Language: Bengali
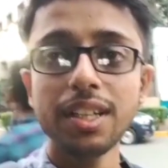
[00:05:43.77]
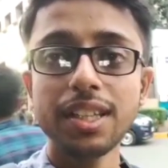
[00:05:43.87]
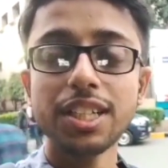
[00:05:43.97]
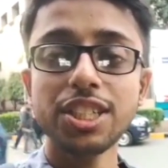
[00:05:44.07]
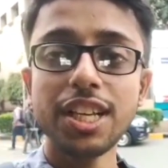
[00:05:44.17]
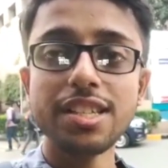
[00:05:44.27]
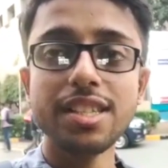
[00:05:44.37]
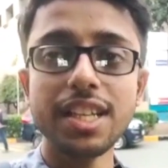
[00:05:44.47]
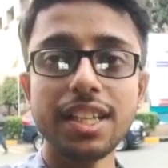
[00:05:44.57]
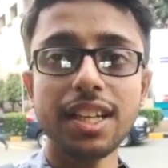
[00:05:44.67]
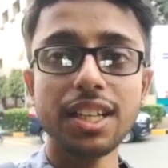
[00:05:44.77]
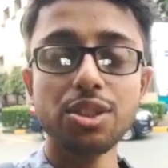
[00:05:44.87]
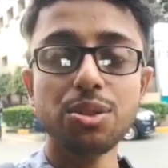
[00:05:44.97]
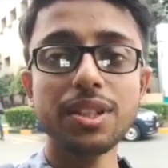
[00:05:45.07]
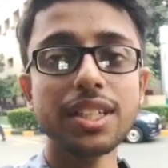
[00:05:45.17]
তার শেষ দিনে তাকে
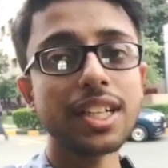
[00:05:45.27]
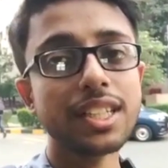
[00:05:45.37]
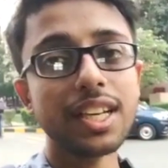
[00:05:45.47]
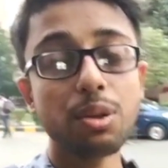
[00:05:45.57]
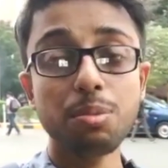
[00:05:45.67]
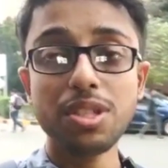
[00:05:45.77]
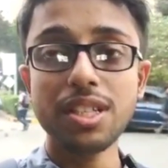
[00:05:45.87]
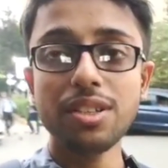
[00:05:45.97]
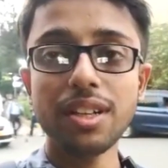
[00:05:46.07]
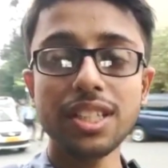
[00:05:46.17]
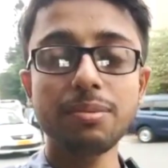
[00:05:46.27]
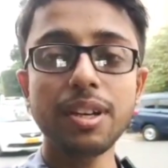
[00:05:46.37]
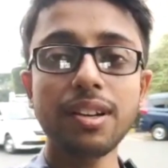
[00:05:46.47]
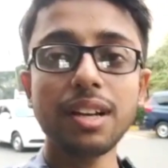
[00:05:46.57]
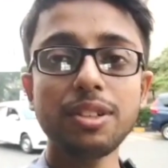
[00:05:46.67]
শ্রদ্ধা জানাতে উপস্থিত হন
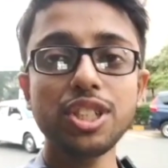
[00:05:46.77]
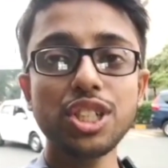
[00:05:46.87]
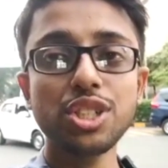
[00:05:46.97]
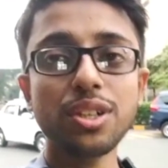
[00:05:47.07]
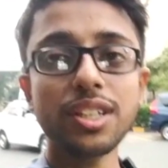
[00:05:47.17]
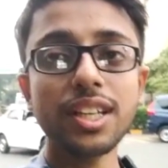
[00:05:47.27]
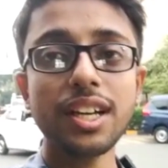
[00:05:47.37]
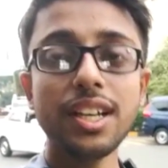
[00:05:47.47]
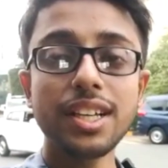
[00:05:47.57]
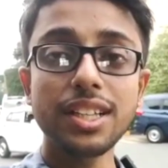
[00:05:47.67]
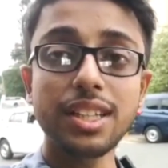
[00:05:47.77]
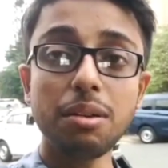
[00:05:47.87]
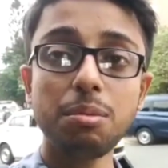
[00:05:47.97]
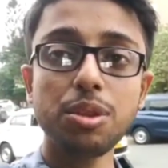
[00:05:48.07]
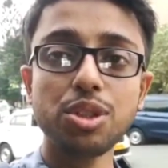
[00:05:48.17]
ইস্টবেঙ্গল ক্লাবের শীর্ষকর্তা
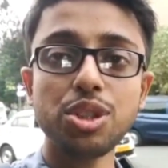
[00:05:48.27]
দেবব্রত